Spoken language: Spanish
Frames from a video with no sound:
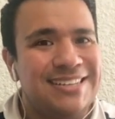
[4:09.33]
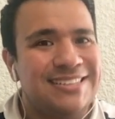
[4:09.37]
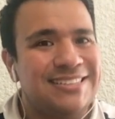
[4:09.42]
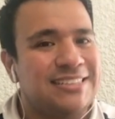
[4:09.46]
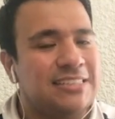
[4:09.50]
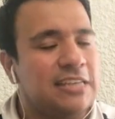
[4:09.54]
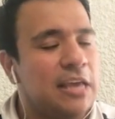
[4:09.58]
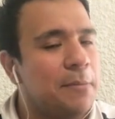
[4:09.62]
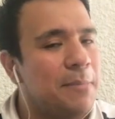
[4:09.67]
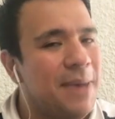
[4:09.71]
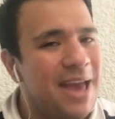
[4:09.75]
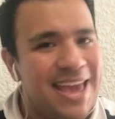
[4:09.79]

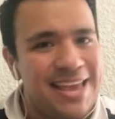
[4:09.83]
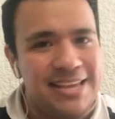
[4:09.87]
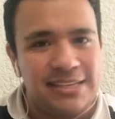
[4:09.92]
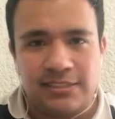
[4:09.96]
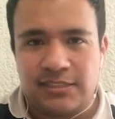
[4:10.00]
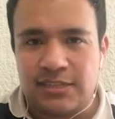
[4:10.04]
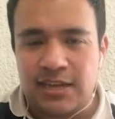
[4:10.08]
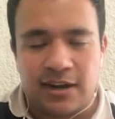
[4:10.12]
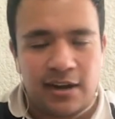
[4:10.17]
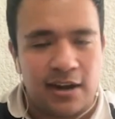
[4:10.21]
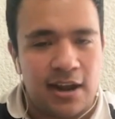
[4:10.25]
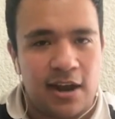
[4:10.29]
se va a
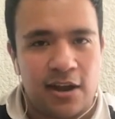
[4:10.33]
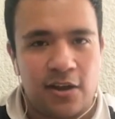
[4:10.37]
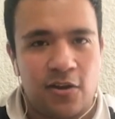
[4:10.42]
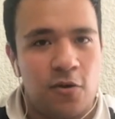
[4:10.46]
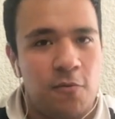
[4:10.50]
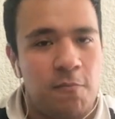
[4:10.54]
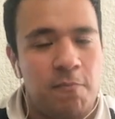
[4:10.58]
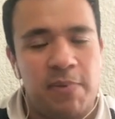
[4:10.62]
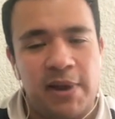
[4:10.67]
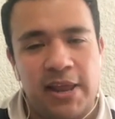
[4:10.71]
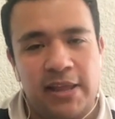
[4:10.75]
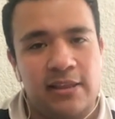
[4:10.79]
encerrar
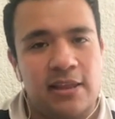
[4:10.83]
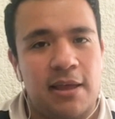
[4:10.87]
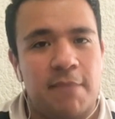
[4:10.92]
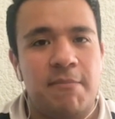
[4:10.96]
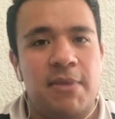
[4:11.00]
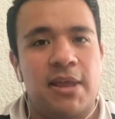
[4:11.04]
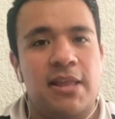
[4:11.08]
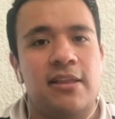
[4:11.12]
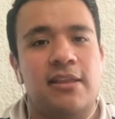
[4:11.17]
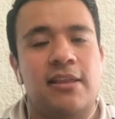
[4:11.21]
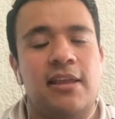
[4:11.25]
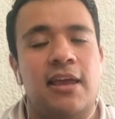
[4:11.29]

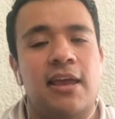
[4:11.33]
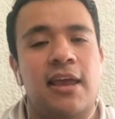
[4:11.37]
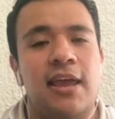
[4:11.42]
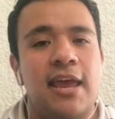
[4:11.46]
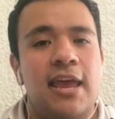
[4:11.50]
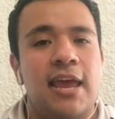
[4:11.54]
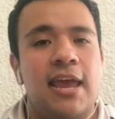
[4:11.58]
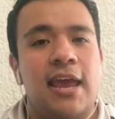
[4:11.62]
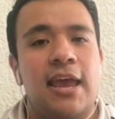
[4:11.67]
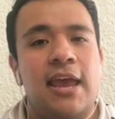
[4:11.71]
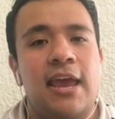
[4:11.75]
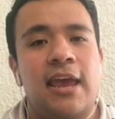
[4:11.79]
completamente
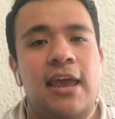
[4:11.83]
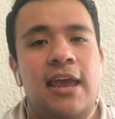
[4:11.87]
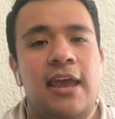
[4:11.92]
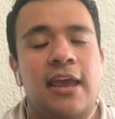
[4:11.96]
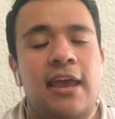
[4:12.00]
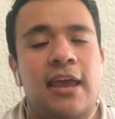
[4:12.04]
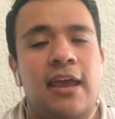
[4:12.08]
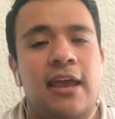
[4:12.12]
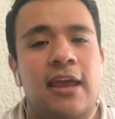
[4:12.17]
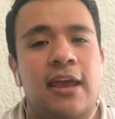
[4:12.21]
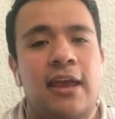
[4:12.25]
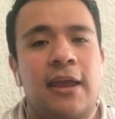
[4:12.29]

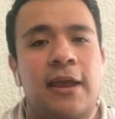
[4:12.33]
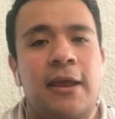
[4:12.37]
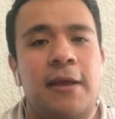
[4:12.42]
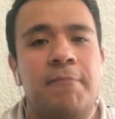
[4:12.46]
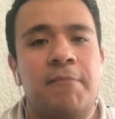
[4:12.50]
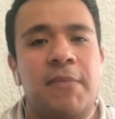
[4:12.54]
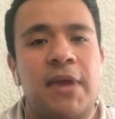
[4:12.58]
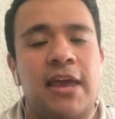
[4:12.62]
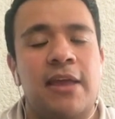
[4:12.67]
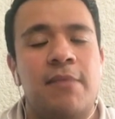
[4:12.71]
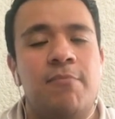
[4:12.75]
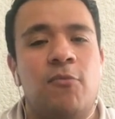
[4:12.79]
eh,
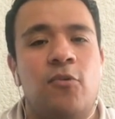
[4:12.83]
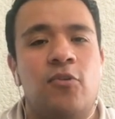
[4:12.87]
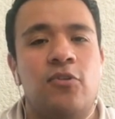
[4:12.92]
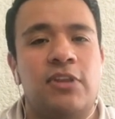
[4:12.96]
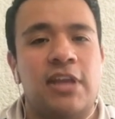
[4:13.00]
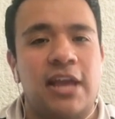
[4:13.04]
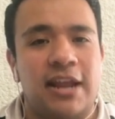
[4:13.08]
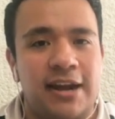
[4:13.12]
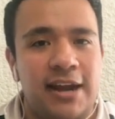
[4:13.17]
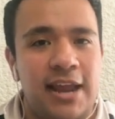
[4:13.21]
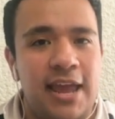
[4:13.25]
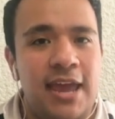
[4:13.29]
en
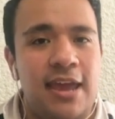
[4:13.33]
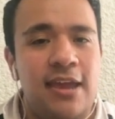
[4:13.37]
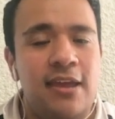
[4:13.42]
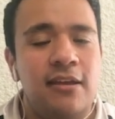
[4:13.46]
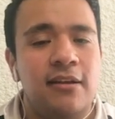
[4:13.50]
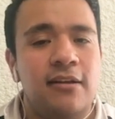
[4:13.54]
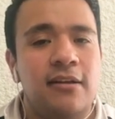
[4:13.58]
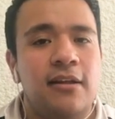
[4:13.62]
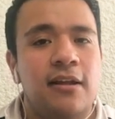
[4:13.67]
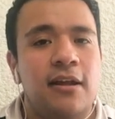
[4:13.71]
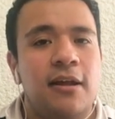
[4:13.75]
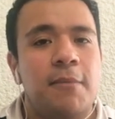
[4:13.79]
Monterrey
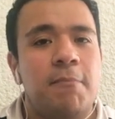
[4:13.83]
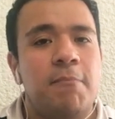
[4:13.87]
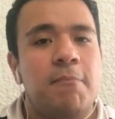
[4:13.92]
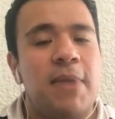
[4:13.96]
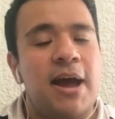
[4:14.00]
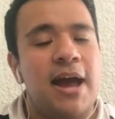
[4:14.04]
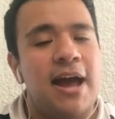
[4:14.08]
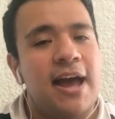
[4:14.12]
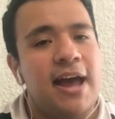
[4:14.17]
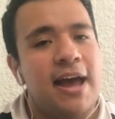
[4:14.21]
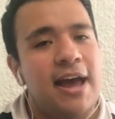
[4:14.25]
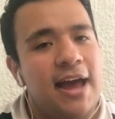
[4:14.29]

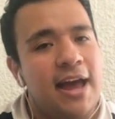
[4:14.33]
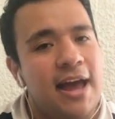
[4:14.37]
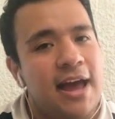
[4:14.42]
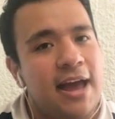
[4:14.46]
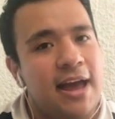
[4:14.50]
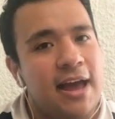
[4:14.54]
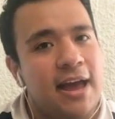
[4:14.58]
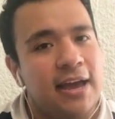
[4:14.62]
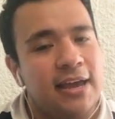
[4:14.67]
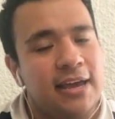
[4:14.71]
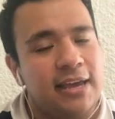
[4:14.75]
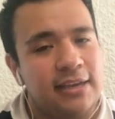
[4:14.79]

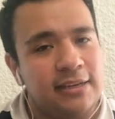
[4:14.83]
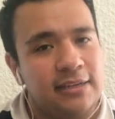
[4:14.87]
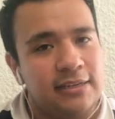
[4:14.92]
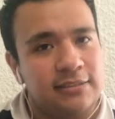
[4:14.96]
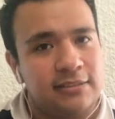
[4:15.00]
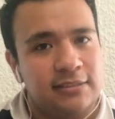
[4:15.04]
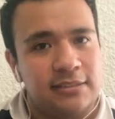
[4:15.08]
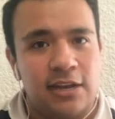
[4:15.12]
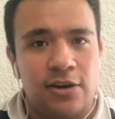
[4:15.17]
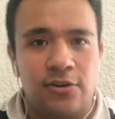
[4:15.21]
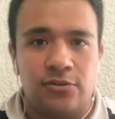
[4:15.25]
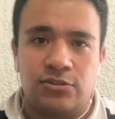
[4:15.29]
va a que
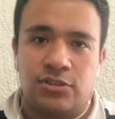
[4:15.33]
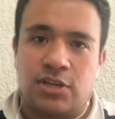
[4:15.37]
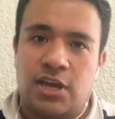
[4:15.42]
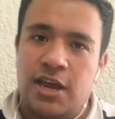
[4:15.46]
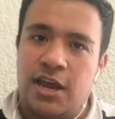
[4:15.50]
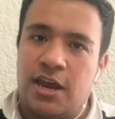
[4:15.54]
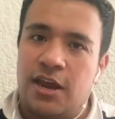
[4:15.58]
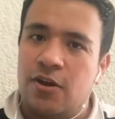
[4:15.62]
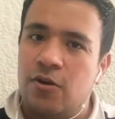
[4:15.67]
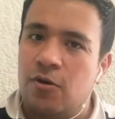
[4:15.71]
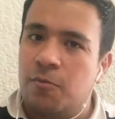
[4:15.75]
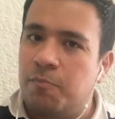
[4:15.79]

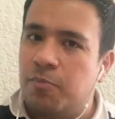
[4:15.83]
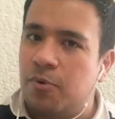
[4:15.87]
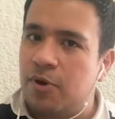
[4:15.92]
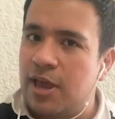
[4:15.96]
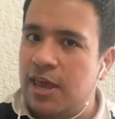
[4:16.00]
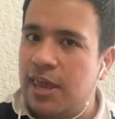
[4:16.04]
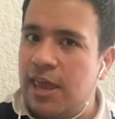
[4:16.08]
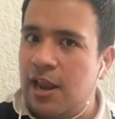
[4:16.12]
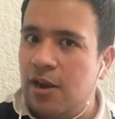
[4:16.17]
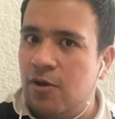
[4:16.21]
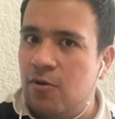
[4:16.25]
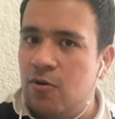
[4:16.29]
0-0, por
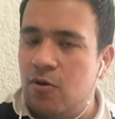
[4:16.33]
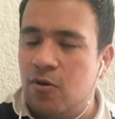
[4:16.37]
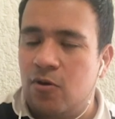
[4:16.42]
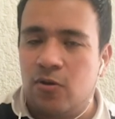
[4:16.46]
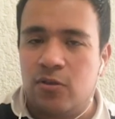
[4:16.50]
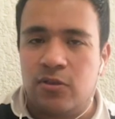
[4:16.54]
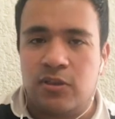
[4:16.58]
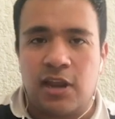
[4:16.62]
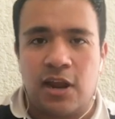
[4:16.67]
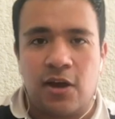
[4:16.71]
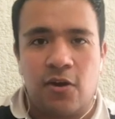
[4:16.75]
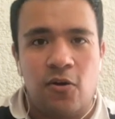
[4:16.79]
ahí algún
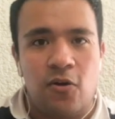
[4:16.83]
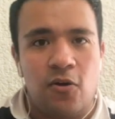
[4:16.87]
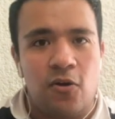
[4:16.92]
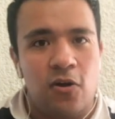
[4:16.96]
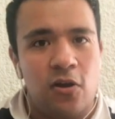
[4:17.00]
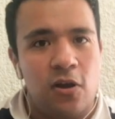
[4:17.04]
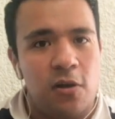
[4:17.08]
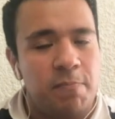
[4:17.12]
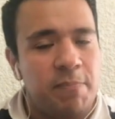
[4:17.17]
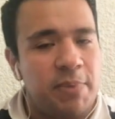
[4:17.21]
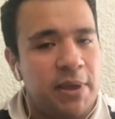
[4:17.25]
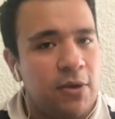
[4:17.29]

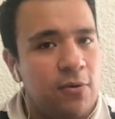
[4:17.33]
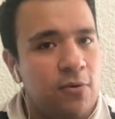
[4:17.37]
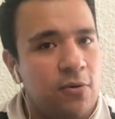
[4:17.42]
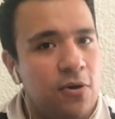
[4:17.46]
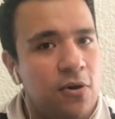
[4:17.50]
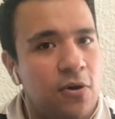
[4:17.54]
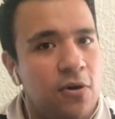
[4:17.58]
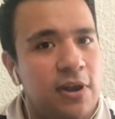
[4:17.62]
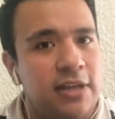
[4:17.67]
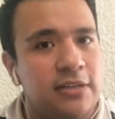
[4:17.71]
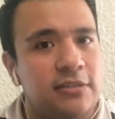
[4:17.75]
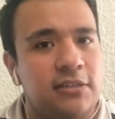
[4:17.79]
contragolpe, un
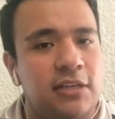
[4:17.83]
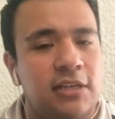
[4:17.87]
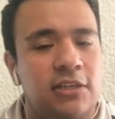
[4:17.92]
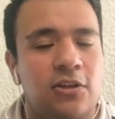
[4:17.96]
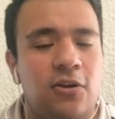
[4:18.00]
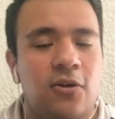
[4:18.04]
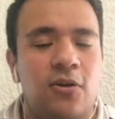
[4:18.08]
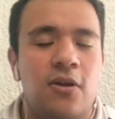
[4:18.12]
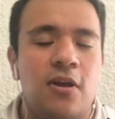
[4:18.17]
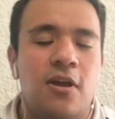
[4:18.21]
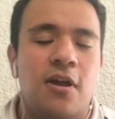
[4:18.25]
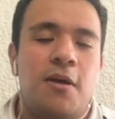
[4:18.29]

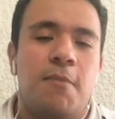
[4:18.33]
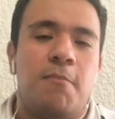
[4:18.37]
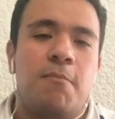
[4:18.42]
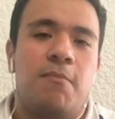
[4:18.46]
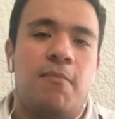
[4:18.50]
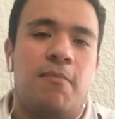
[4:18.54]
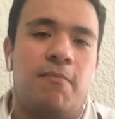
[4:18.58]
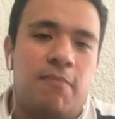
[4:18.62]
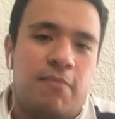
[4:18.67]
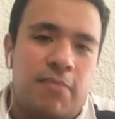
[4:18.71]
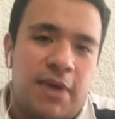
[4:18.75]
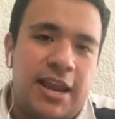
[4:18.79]
golecito.
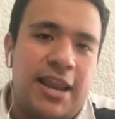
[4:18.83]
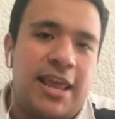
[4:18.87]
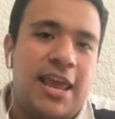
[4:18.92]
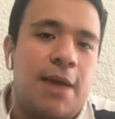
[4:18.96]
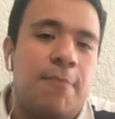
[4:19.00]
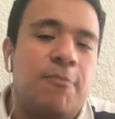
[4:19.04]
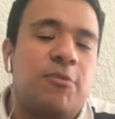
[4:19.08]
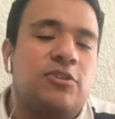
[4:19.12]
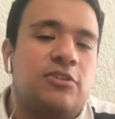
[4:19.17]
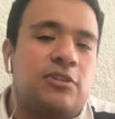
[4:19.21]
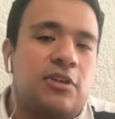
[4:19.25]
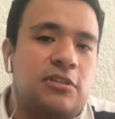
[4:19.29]

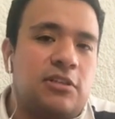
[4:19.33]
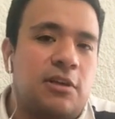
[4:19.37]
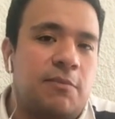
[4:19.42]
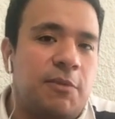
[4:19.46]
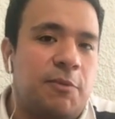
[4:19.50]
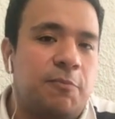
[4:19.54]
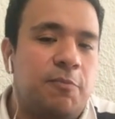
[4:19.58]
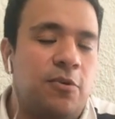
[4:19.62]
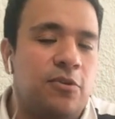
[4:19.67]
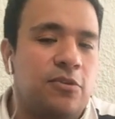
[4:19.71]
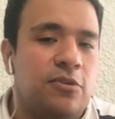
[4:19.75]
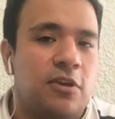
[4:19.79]
Veríamos desde
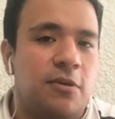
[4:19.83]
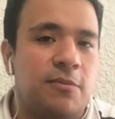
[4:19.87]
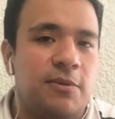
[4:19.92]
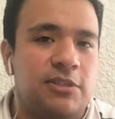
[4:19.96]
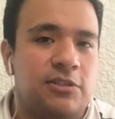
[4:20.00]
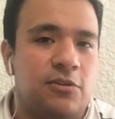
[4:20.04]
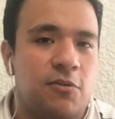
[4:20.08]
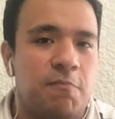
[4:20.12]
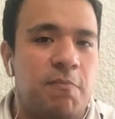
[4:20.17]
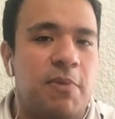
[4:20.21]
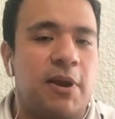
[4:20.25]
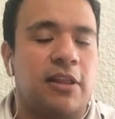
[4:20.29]
mi punto de
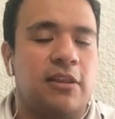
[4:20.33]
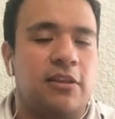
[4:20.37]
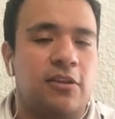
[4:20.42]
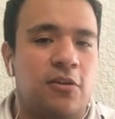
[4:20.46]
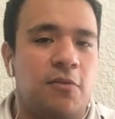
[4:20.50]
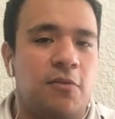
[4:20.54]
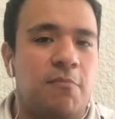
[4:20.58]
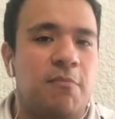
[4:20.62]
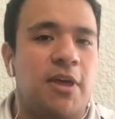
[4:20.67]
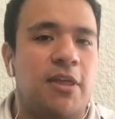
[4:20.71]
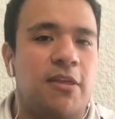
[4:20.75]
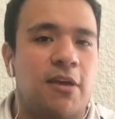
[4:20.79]
vista un
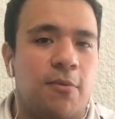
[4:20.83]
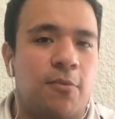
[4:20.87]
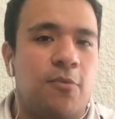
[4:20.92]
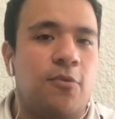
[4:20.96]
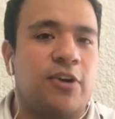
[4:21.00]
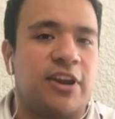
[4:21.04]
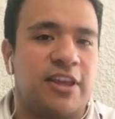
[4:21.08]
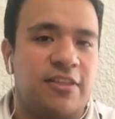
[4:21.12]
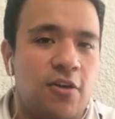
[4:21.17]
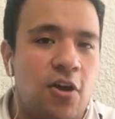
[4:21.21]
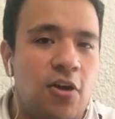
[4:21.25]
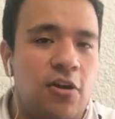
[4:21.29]
partido medio
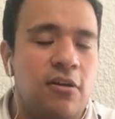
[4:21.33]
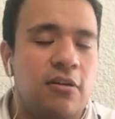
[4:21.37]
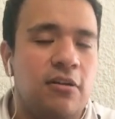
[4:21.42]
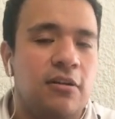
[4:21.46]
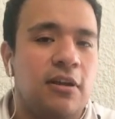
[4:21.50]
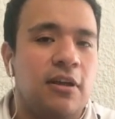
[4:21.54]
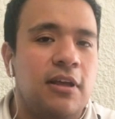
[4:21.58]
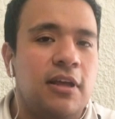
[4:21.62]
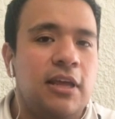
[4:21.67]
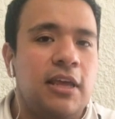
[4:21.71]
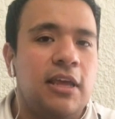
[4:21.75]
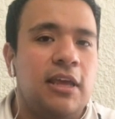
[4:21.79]
aburridón
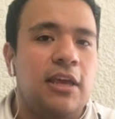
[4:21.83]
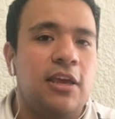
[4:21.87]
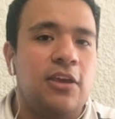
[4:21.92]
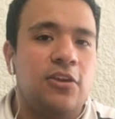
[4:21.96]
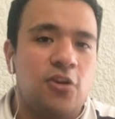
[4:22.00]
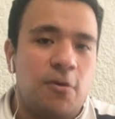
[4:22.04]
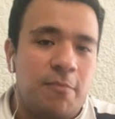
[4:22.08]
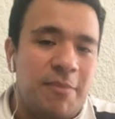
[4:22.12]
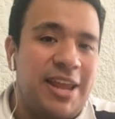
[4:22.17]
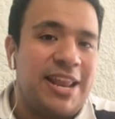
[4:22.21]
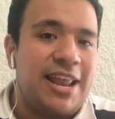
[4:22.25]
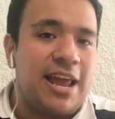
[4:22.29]
y
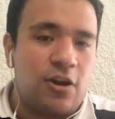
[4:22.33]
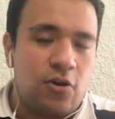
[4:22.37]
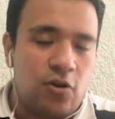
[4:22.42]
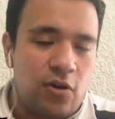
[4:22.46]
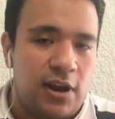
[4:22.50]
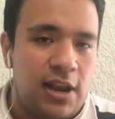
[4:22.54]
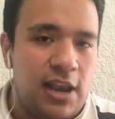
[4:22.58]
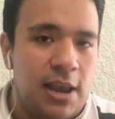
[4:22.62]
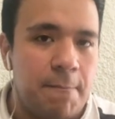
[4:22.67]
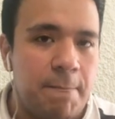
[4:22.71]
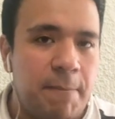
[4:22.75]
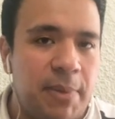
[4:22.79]
yo me iría con
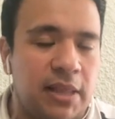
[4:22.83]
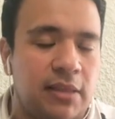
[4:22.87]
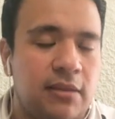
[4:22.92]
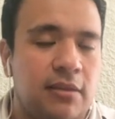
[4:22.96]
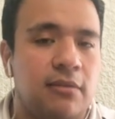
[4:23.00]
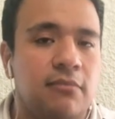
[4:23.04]
el empate.